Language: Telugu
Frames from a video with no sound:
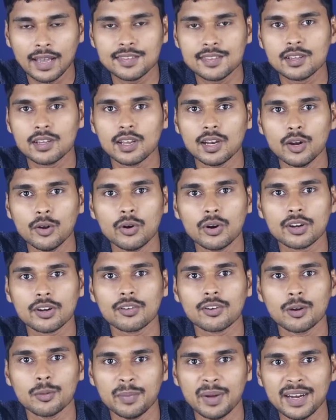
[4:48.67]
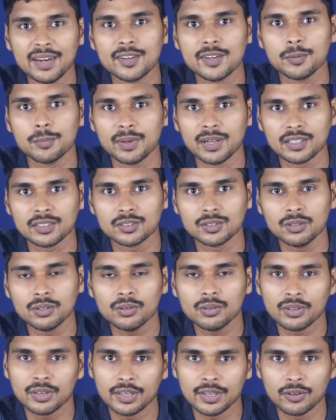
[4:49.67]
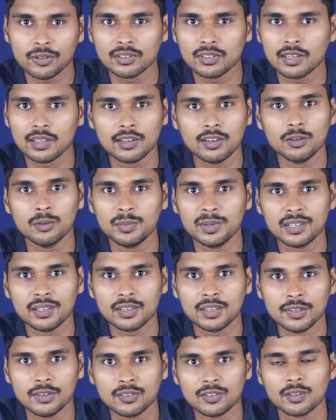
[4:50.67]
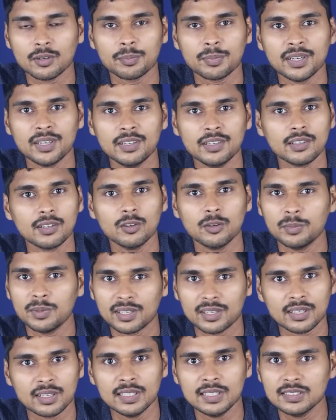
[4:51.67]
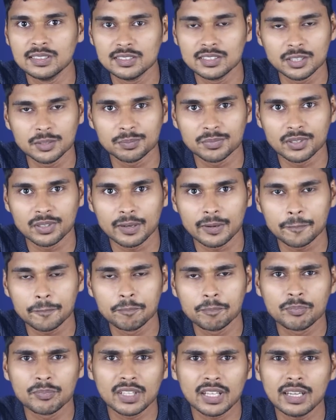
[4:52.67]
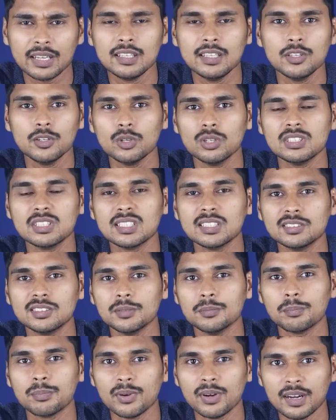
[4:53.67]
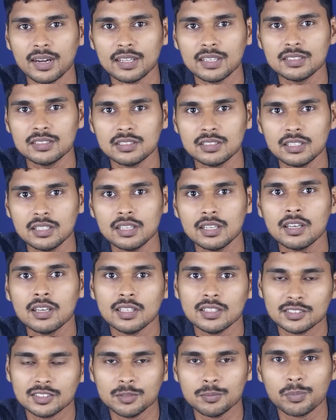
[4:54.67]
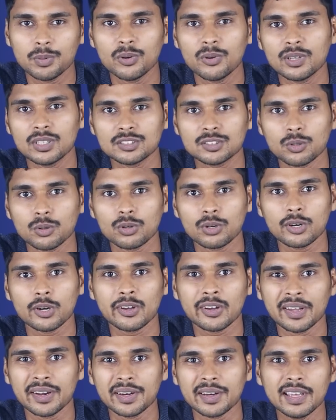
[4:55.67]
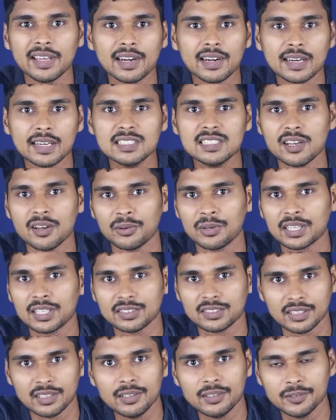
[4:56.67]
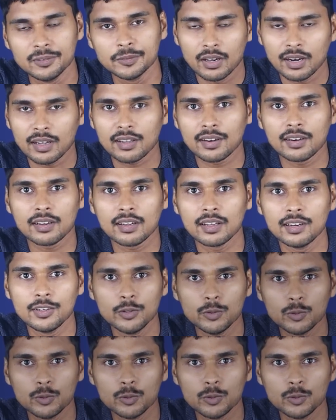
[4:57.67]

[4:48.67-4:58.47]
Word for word: ఐదు కిలోవాట్ అవర్ల బ్యాటరీ ప్యాక్తో రెండు వందల కిలోమీటర్ రెండు వందల పన్నెండు కిలోమీటర్ రేంజ్ అని చెప్తున్నారు కానీ ఈ రోజుకి సింపుల్ అనేది సింపుల్ వన్ స్కూటర్ యొక్క రియల్ రేంజ్ ఎవరికి తెలియదు రకరకాల